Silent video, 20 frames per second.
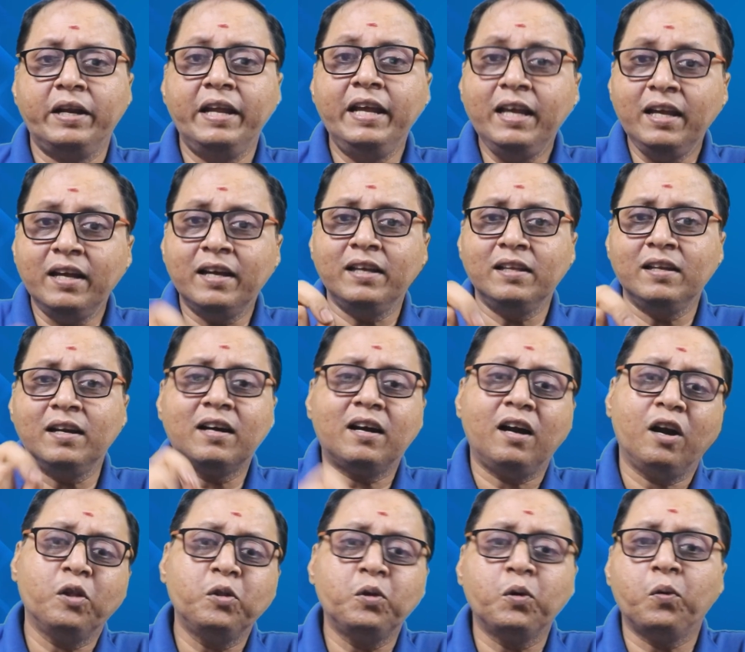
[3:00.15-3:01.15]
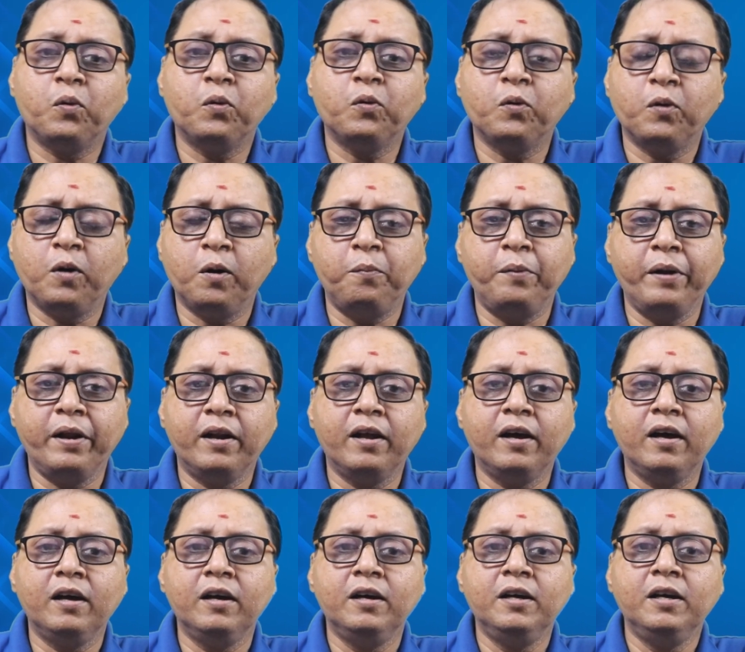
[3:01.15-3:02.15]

நீங்கள் இதில் கலந்துக்கணும் அப்படின்னா